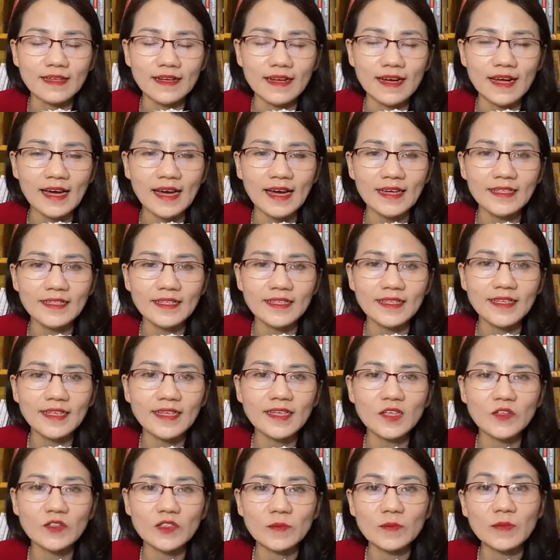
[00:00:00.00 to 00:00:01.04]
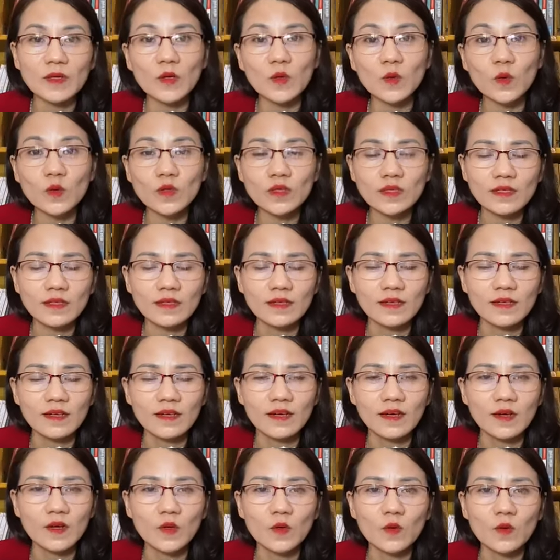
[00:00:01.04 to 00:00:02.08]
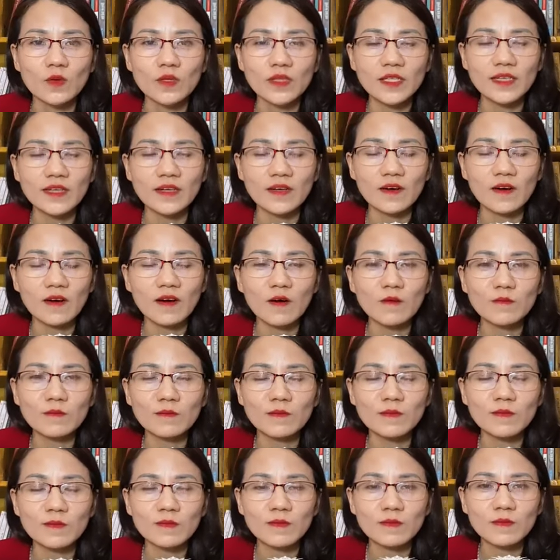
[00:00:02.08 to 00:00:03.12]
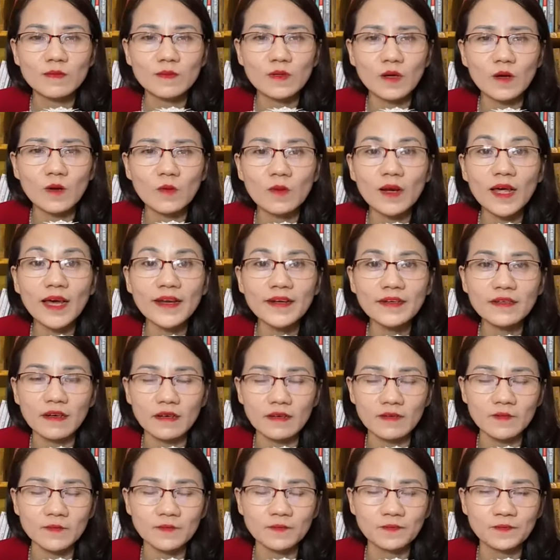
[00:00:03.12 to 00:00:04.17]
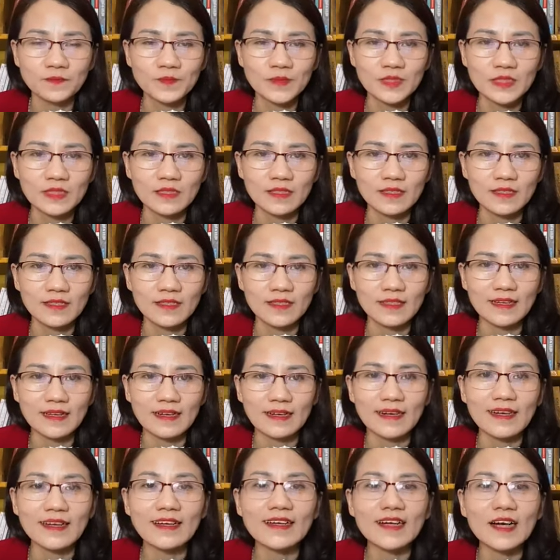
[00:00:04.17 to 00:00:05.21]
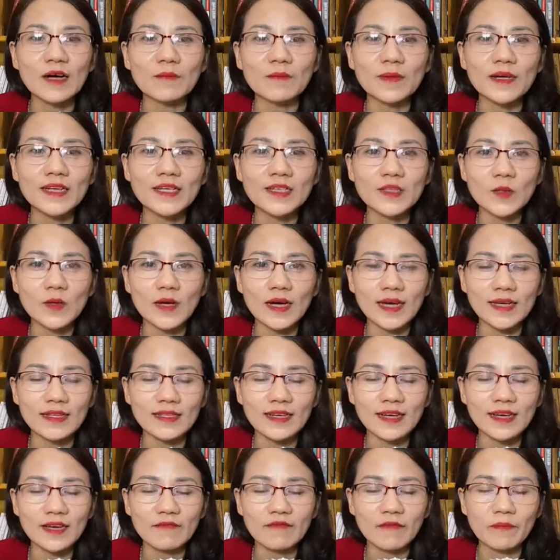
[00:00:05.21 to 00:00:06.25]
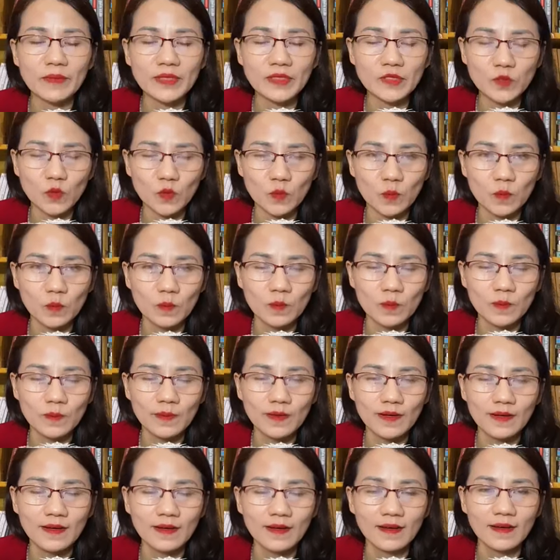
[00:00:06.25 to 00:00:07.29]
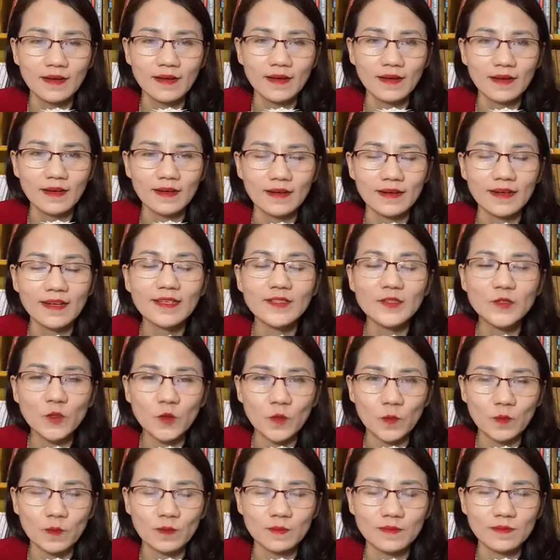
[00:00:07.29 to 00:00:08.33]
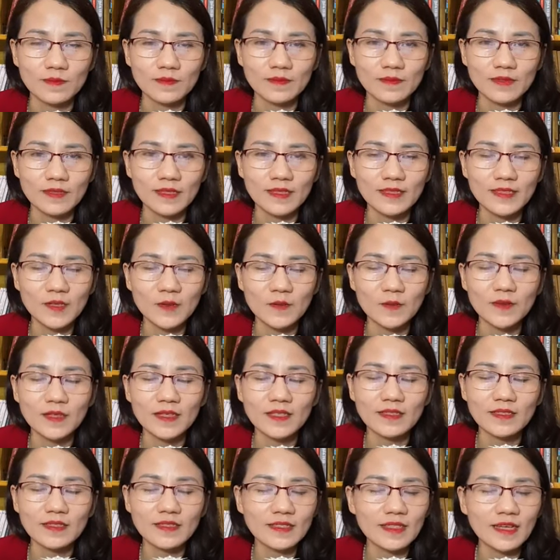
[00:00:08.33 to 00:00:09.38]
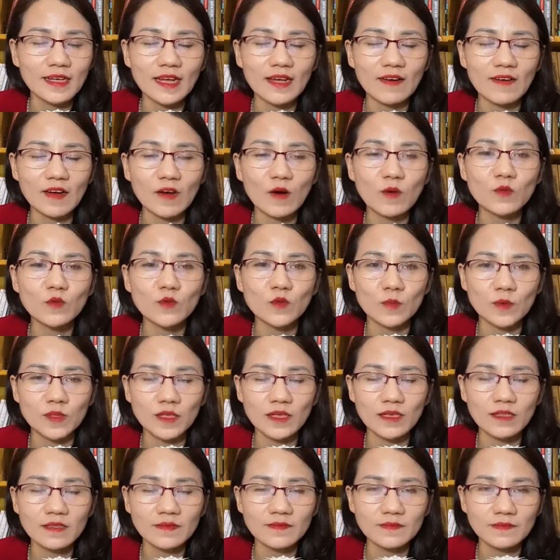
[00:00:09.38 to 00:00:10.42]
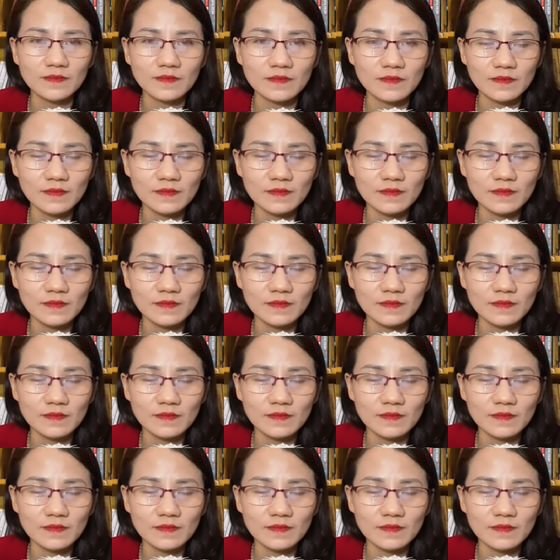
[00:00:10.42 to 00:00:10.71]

đang giải đá thì đi nó sẽ bị lún lún thì nó không nó không lên được thì hằng định cầm cái điện thoại ra mình chụp định chụp thế xong thế nào lại không chụp nữa